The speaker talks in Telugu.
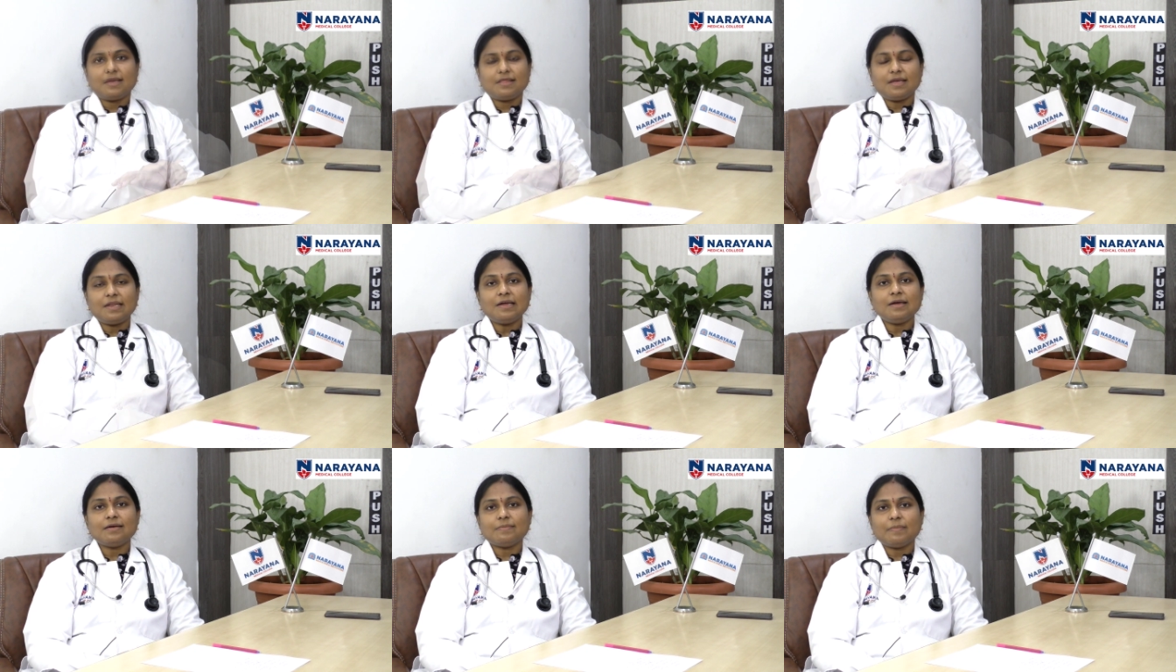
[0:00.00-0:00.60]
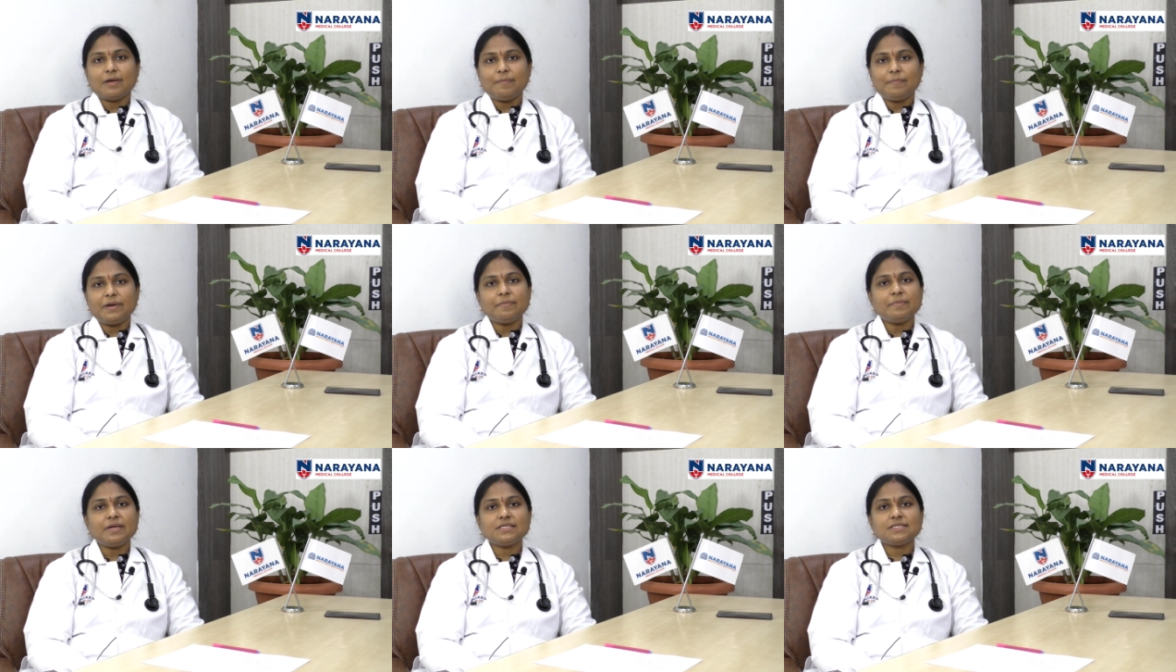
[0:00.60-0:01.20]
ఏదైనా
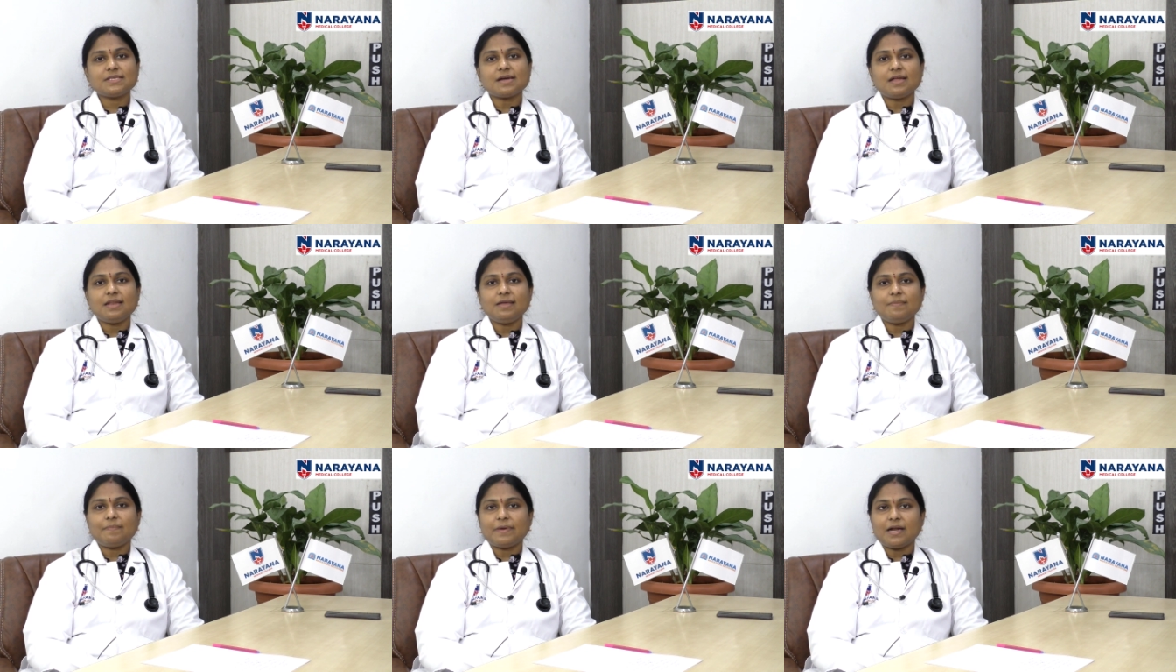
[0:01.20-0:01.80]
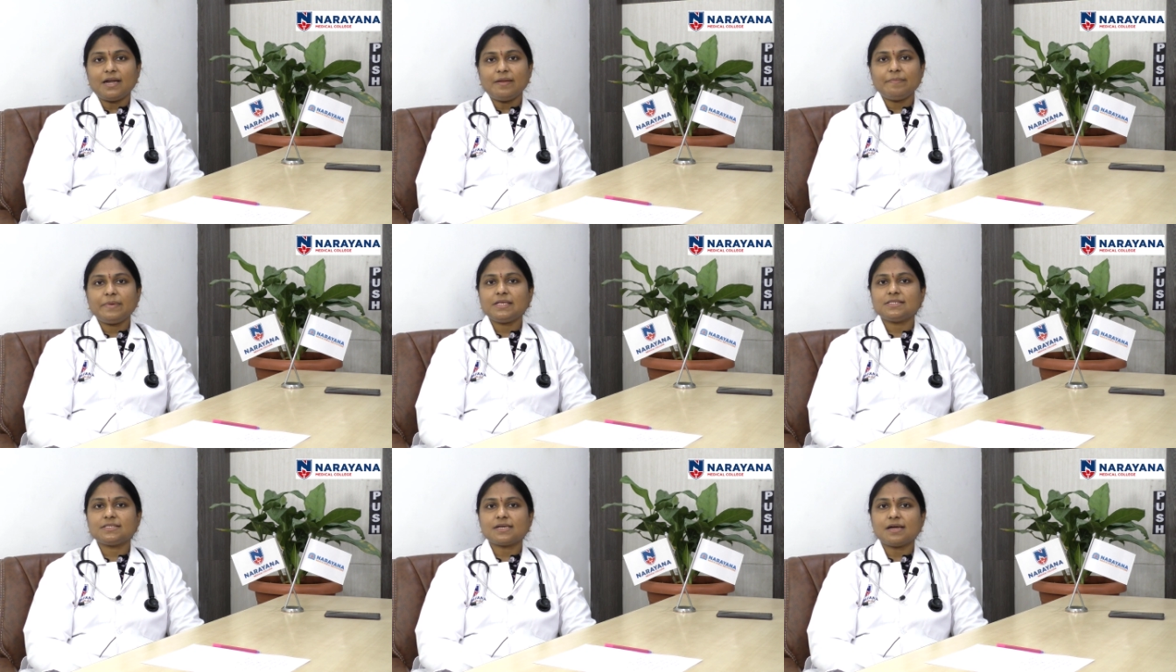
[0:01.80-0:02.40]
ఎపిడమిక్స్ కానీ
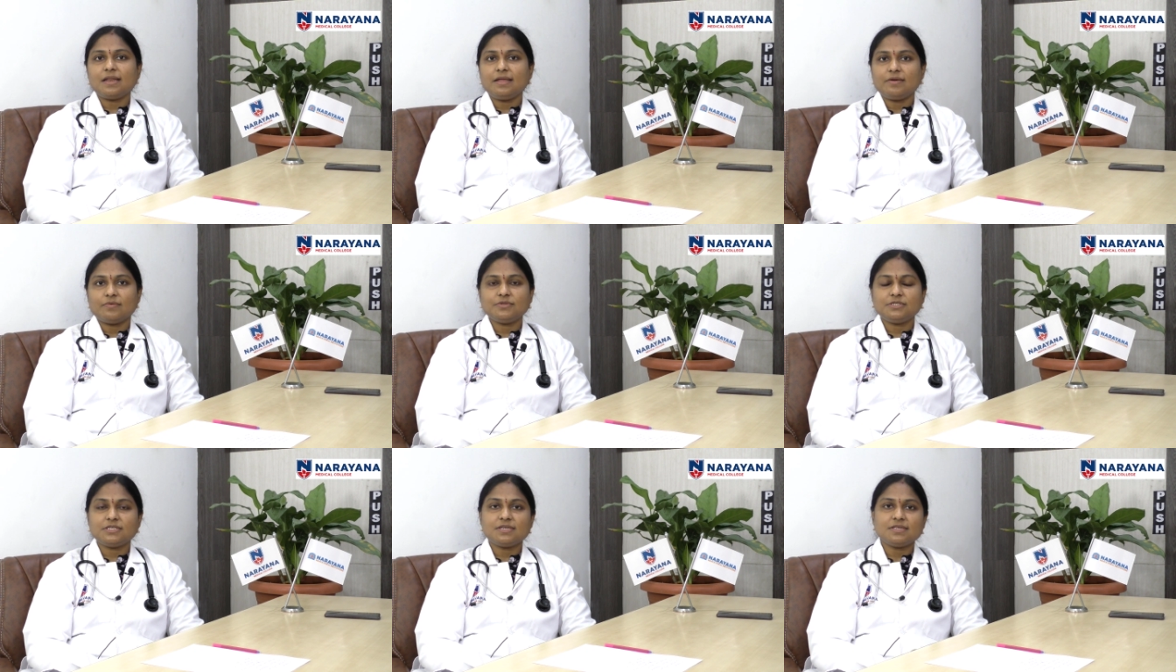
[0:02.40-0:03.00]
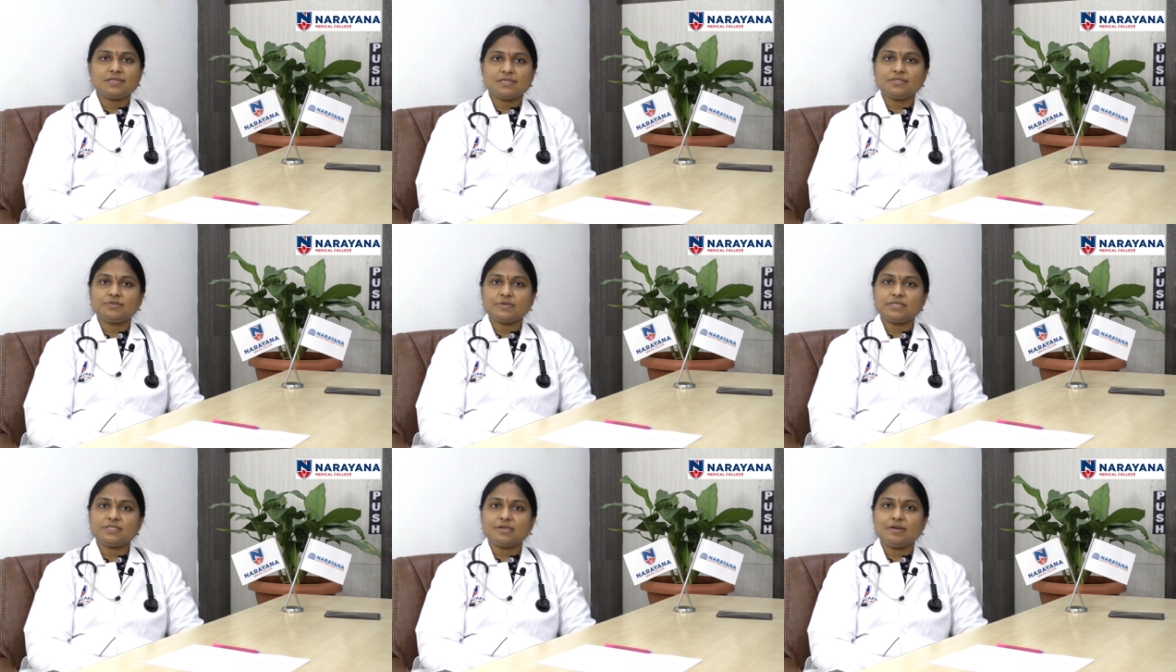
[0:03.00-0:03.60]
పాండమిక్స్ కానీ వచ్చిన
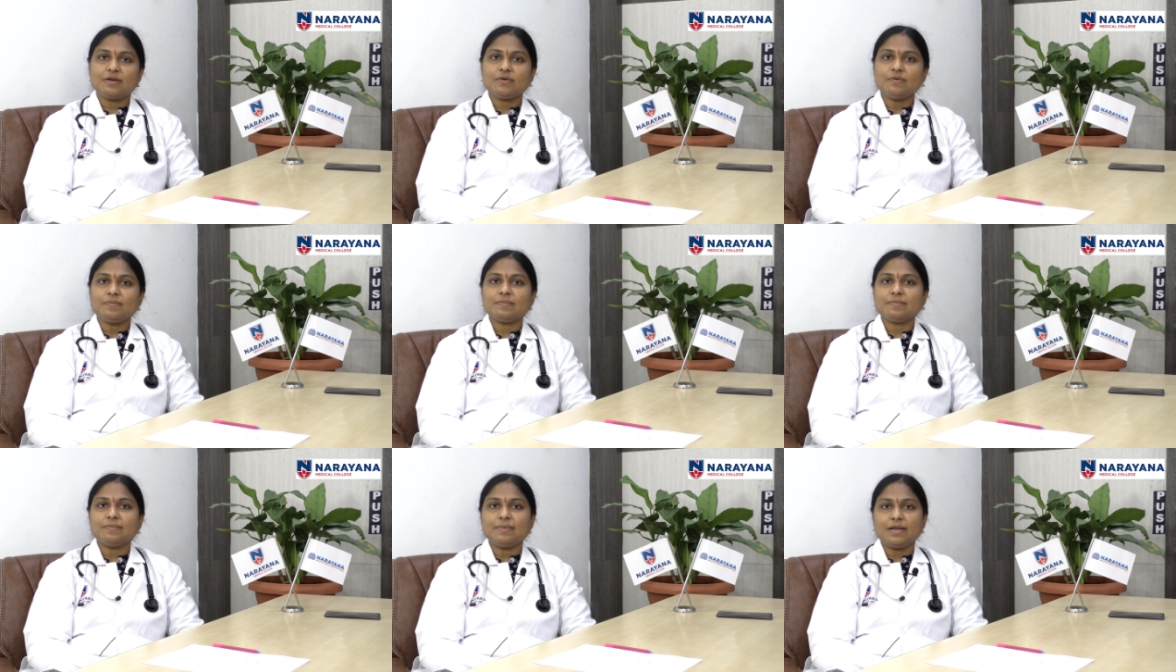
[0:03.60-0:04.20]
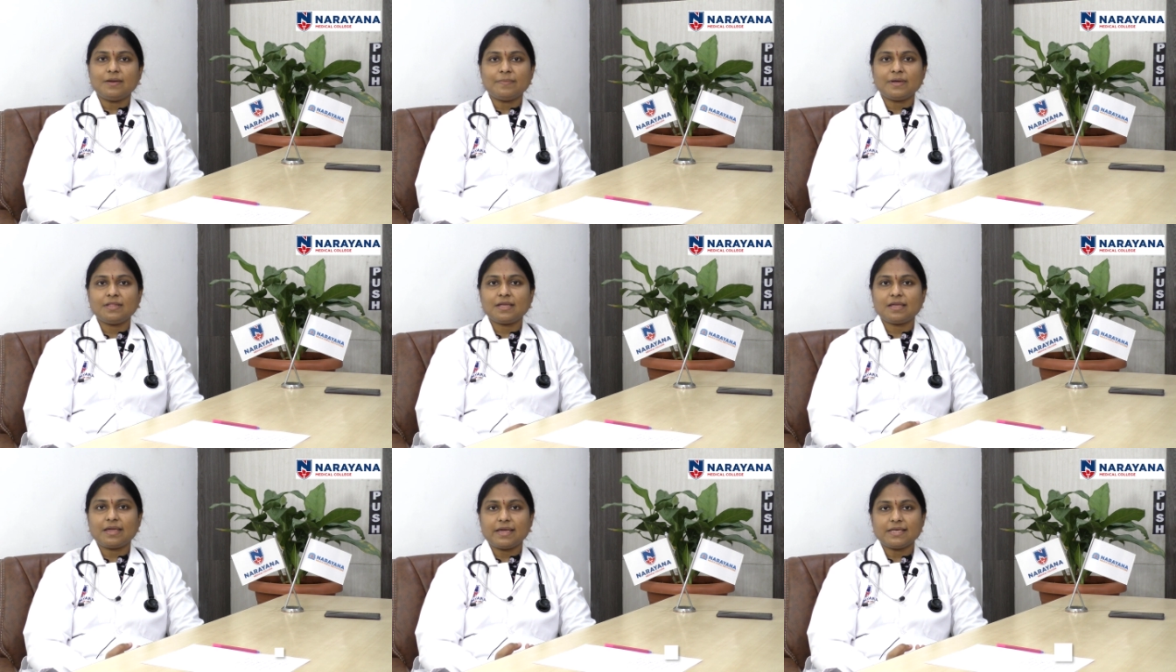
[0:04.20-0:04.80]
సిచ్యువేషన్లో మనం
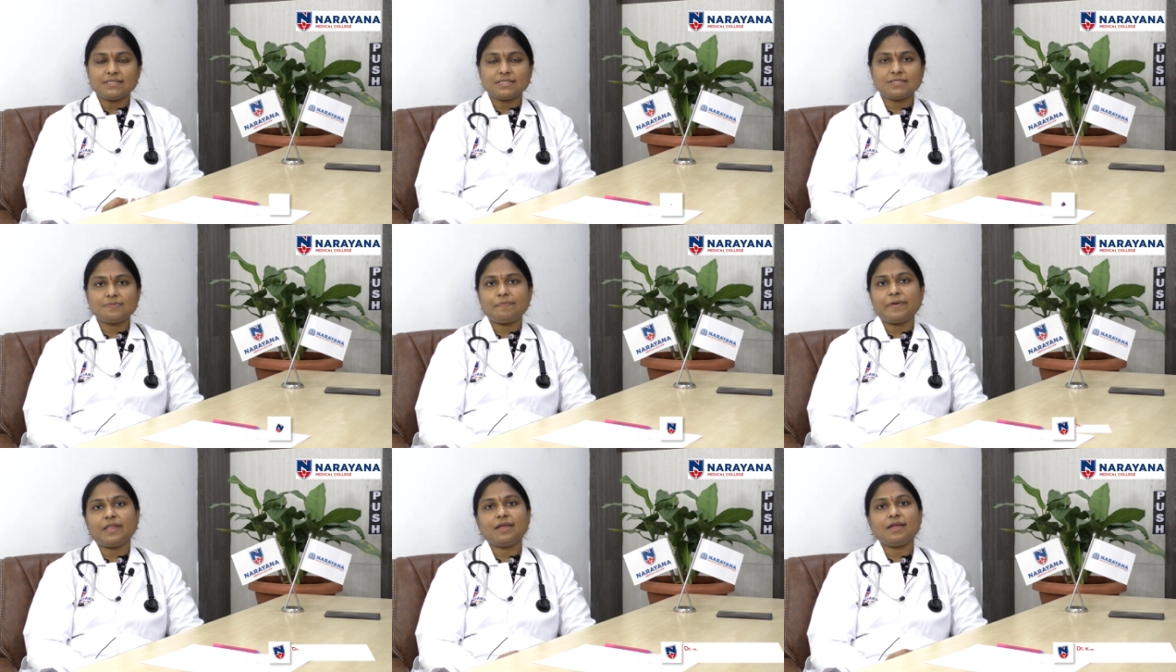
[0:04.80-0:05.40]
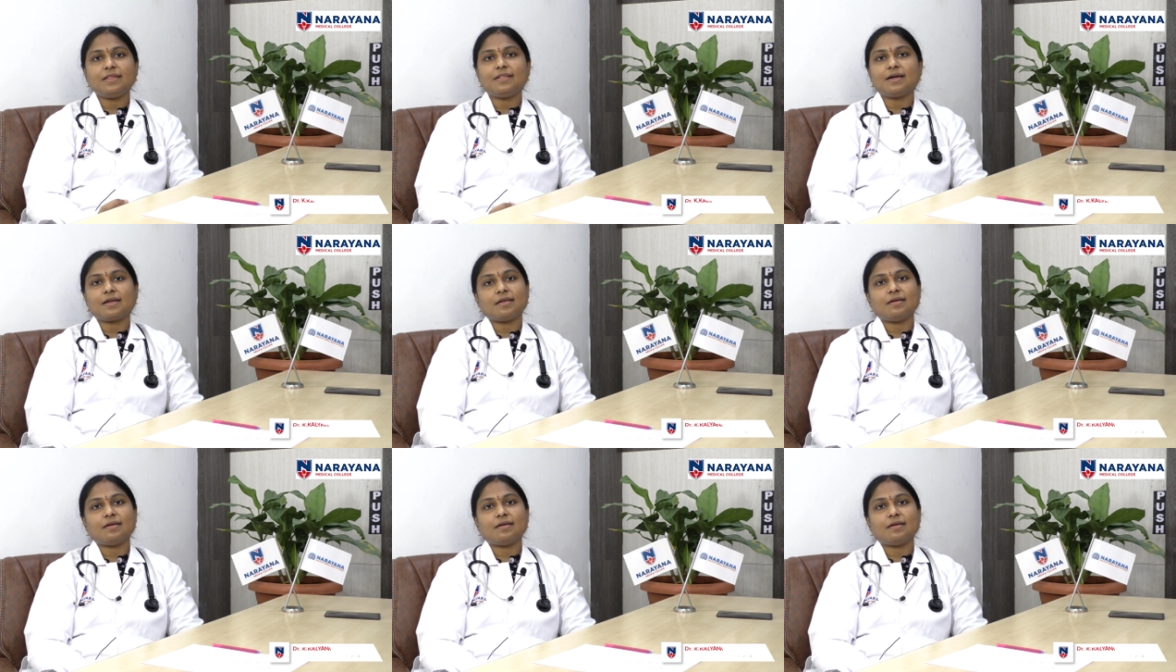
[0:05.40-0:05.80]
అది కేసెస్ పెరిగి